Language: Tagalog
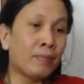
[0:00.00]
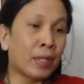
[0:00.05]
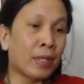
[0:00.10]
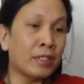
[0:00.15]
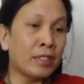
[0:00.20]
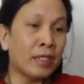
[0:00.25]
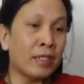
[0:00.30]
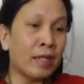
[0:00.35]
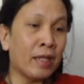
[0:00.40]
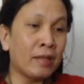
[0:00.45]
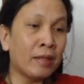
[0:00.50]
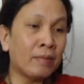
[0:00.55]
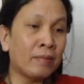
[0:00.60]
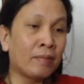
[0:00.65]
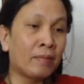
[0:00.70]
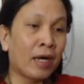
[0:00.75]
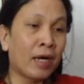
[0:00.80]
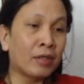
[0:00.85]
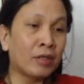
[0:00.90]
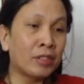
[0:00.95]

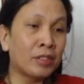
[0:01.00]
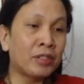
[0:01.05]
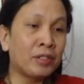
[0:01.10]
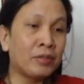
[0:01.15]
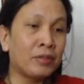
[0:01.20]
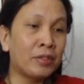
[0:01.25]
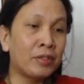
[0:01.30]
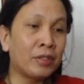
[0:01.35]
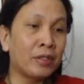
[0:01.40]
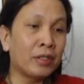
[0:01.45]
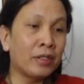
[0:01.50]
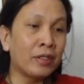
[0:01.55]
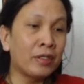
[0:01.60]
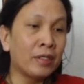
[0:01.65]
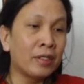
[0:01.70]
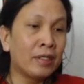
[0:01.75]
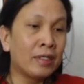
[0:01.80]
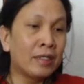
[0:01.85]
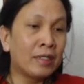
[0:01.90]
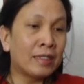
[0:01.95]
President Marcos
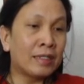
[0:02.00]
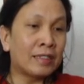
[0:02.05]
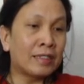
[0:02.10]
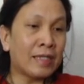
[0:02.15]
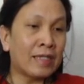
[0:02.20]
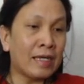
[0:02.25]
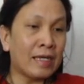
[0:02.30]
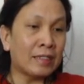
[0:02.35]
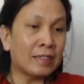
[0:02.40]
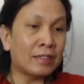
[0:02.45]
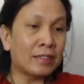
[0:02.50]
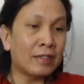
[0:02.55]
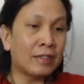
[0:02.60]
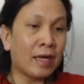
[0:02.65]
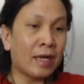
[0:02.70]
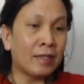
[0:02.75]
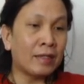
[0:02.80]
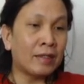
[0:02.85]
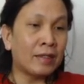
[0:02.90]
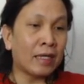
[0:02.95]
Jr states
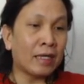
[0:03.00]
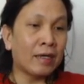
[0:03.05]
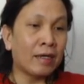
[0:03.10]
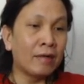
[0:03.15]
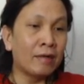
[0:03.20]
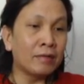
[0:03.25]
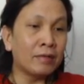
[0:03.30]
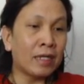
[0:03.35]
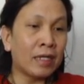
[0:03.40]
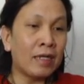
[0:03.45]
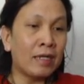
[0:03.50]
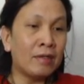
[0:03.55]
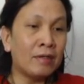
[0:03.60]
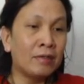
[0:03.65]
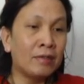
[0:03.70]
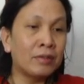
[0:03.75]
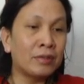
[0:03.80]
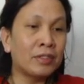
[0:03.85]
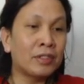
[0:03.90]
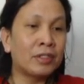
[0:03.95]
that the country
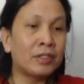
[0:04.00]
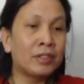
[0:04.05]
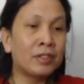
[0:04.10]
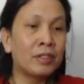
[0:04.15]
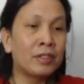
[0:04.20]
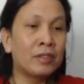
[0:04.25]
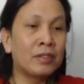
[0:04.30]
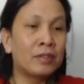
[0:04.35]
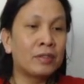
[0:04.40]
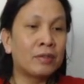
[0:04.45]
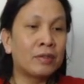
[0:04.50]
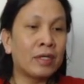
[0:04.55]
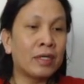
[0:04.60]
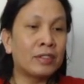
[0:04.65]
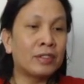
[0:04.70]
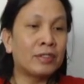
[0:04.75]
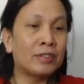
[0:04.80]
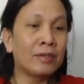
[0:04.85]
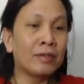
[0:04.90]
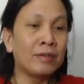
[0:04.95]
looks to
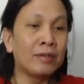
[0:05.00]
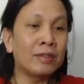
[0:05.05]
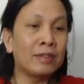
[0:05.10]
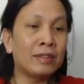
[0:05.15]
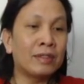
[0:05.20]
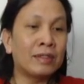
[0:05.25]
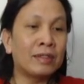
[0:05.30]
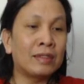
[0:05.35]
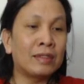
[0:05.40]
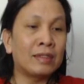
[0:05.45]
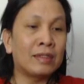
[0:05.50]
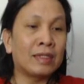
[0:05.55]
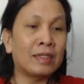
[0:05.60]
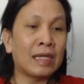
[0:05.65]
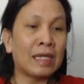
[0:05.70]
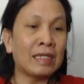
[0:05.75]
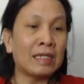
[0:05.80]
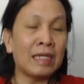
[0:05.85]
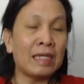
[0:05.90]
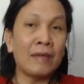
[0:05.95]
its sole
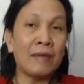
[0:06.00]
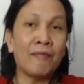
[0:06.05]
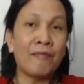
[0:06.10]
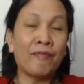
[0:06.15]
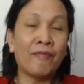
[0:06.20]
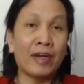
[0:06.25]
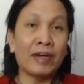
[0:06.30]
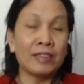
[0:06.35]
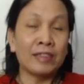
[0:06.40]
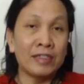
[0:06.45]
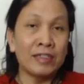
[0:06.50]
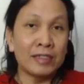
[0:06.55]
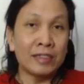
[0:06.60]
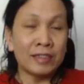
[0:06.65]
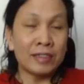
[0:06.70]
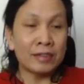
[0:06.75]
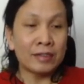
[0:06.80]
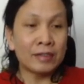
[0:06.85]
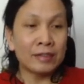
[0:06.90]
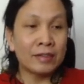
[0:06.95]
treaty
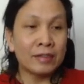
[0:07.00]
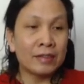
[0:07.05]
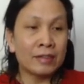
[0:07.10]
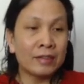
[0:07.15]
partner.